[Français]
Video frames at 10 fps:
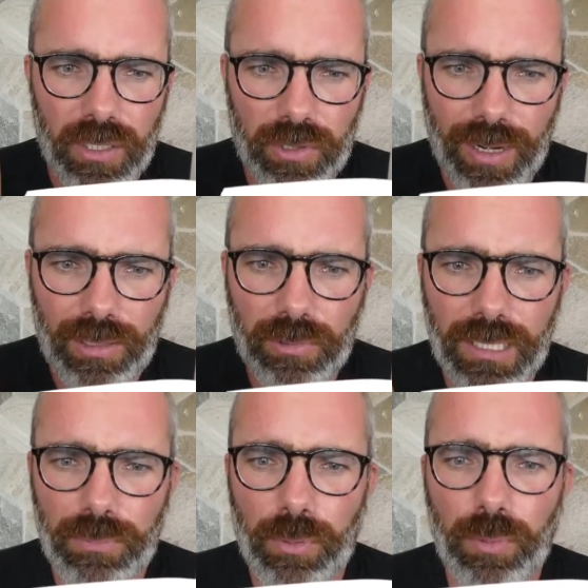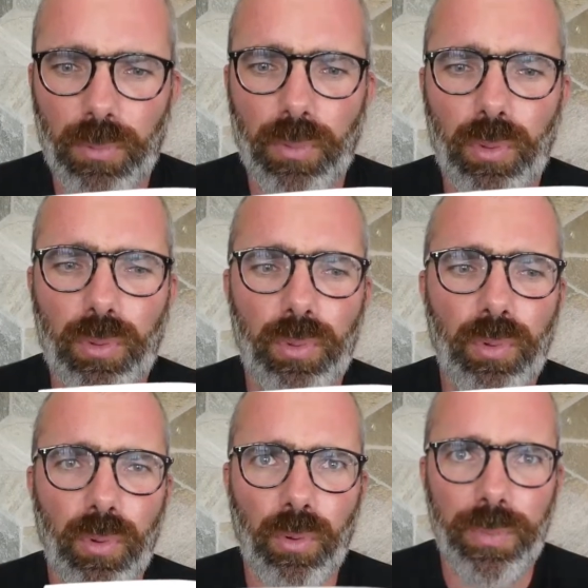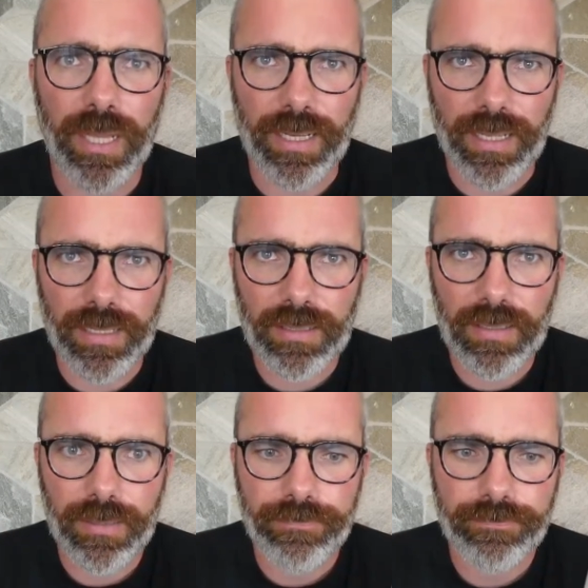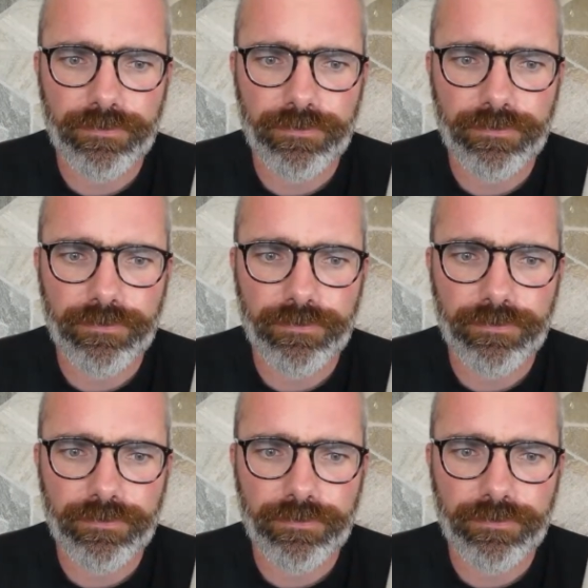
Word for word: cela contribue pour beaucoup au bien-être.